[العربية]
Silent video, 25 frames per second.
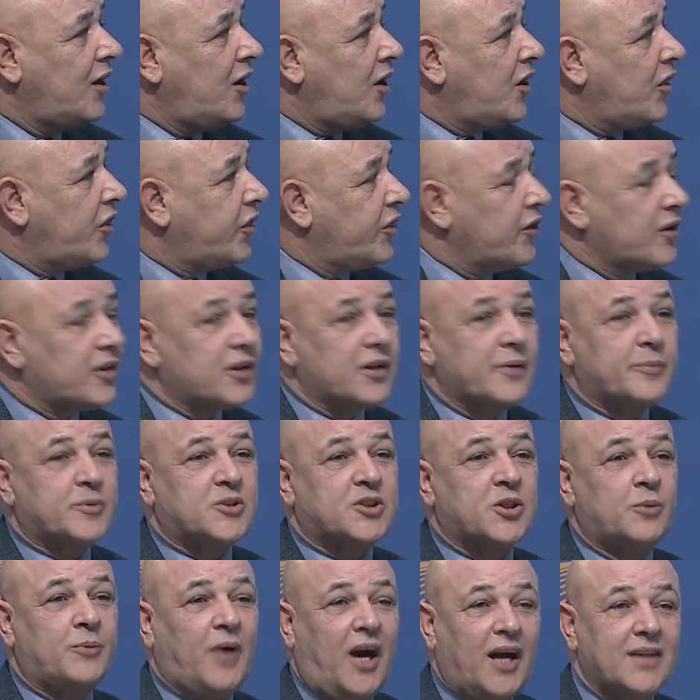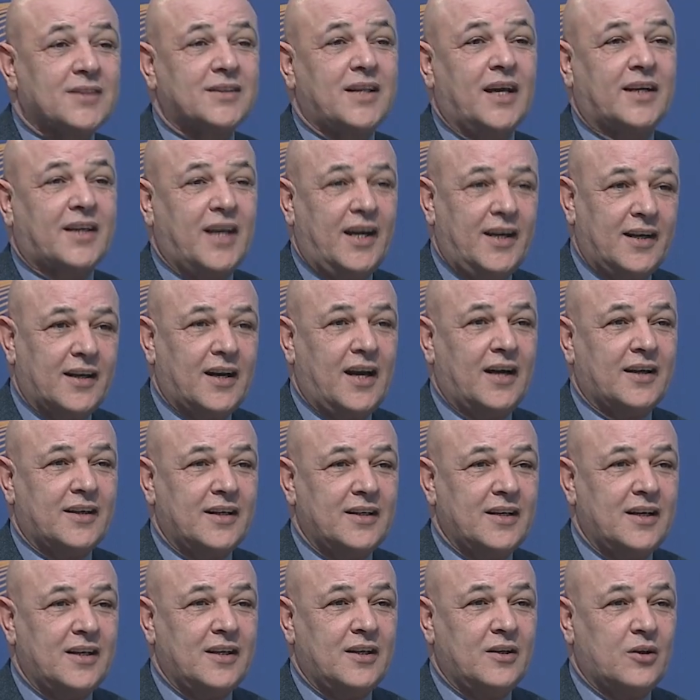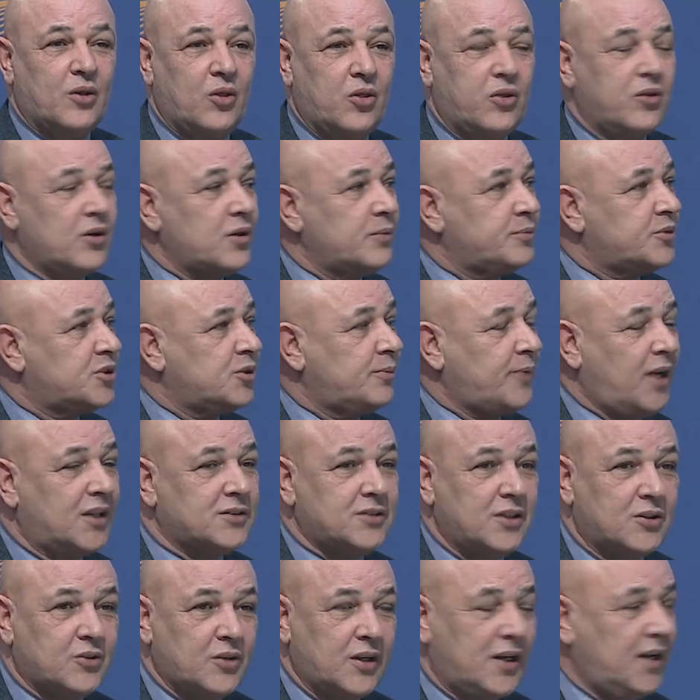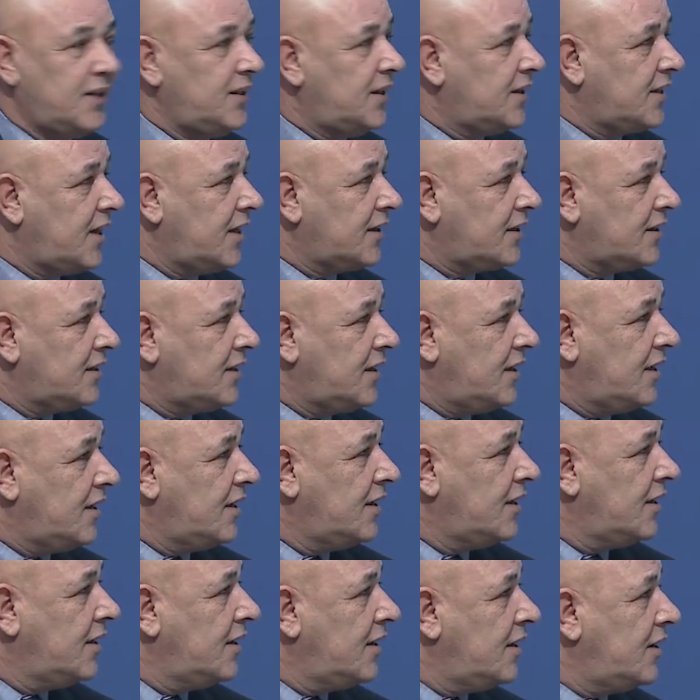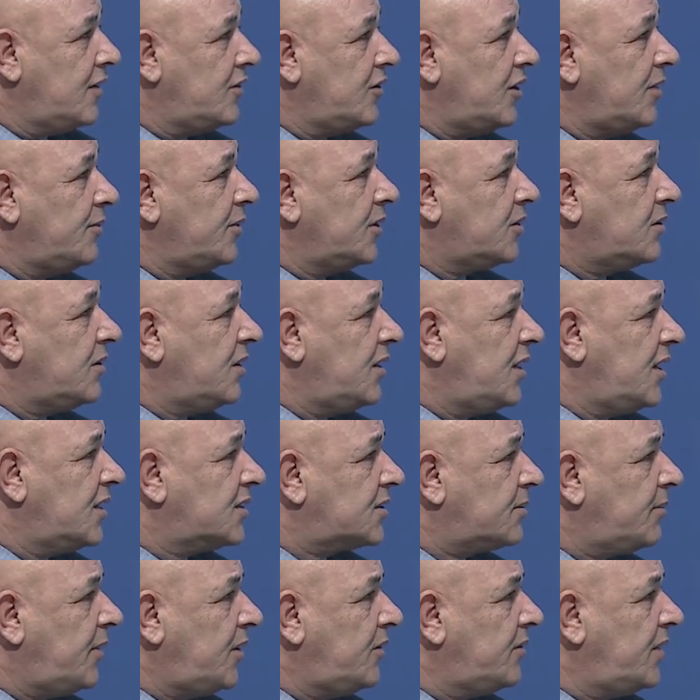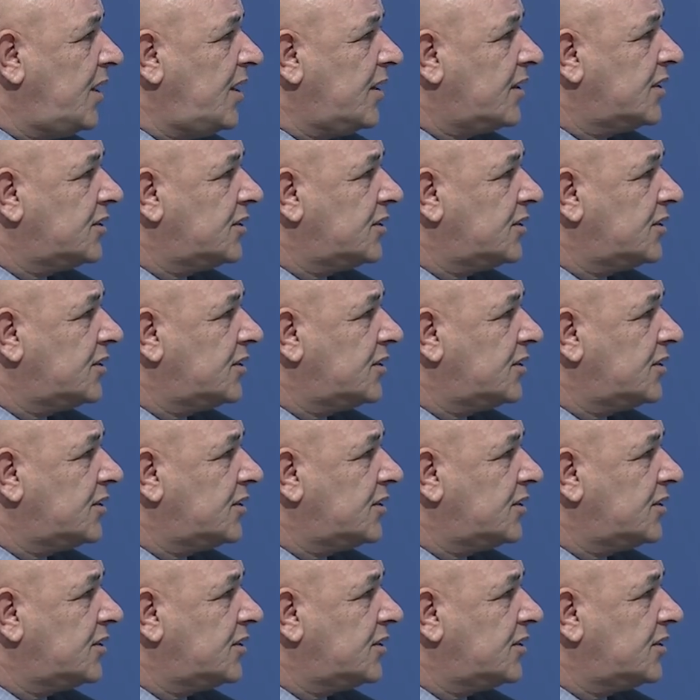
تضر بسمعتنا كعراقيين تضر بسمعه الكره العراقيه اليوم الكل اصبح هناك